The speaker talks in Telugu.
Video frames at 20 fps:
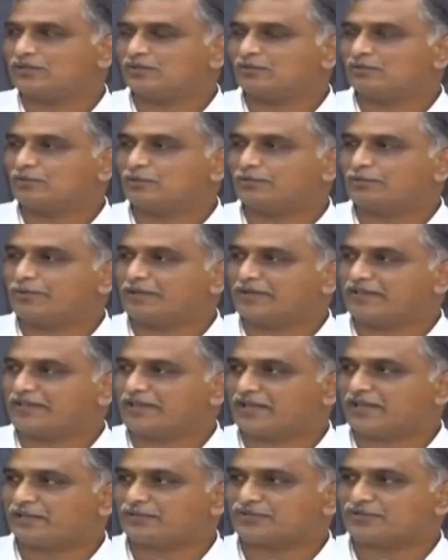ముప్పై
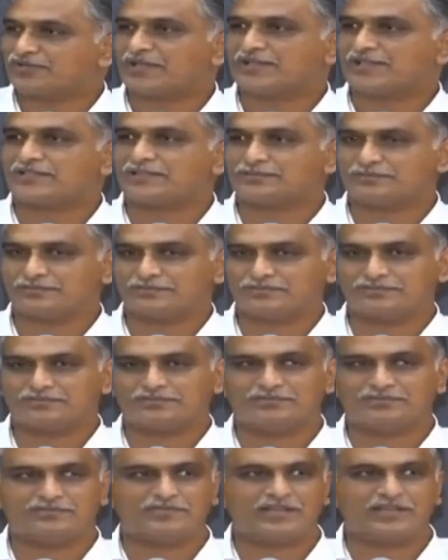నాలుగు శాతం
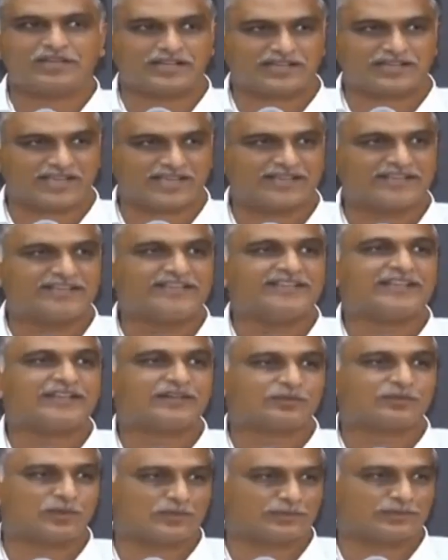ఆదాయాన్ని
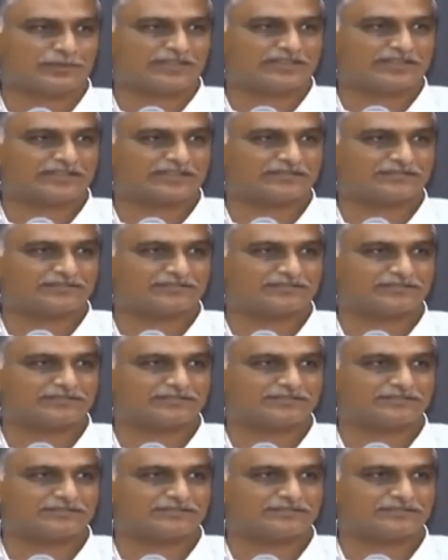ఇలా కోల్పోయింది
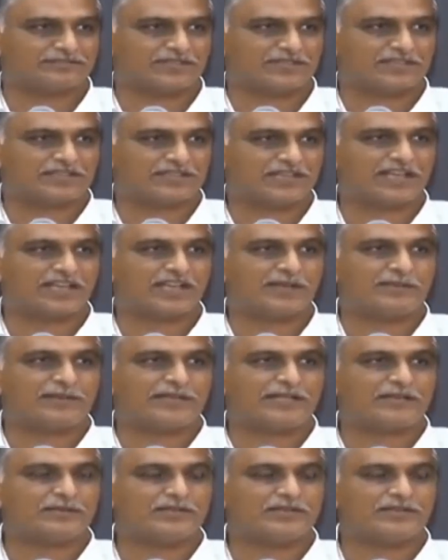అంటే దాదాపు
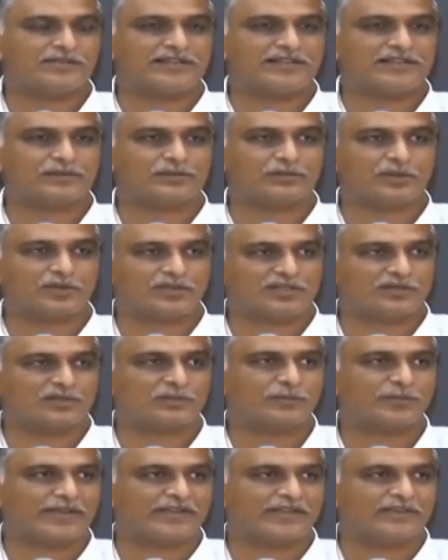ఎనిమిది వేల కోట్ల
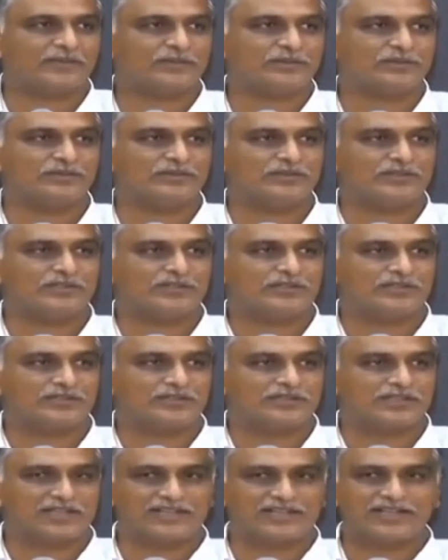రూపాయలు
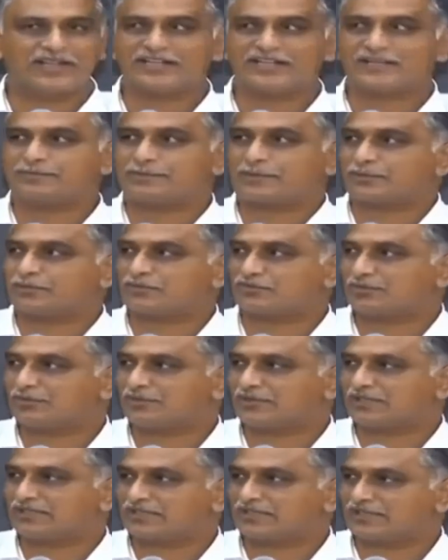తెలంగాణ ప్రభుత్వం
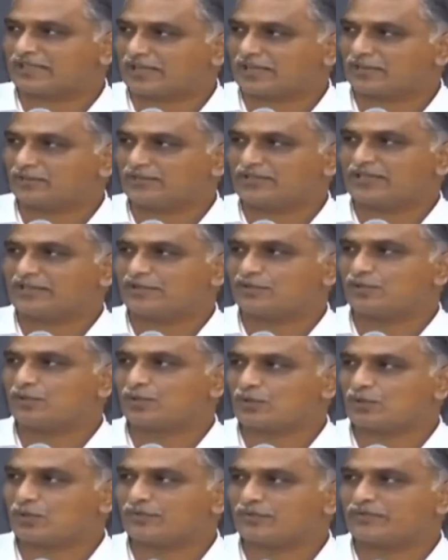గత నాలుగు నెలల్లో
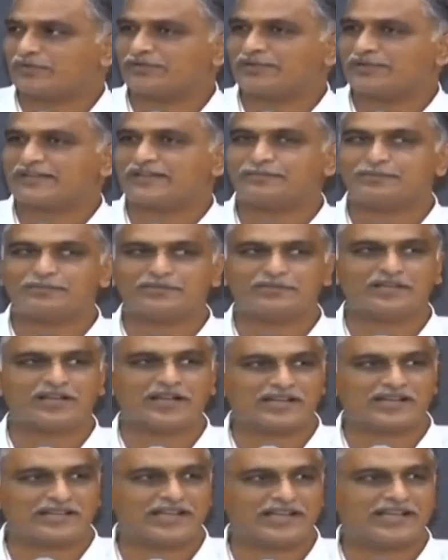కోవిడ్ వల్ల
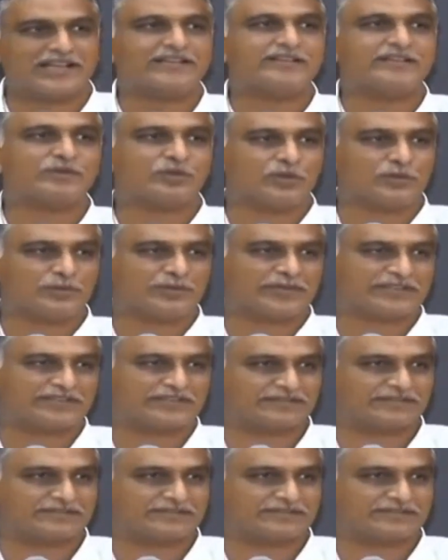ఆదాయాన్ని కోల్పోయింది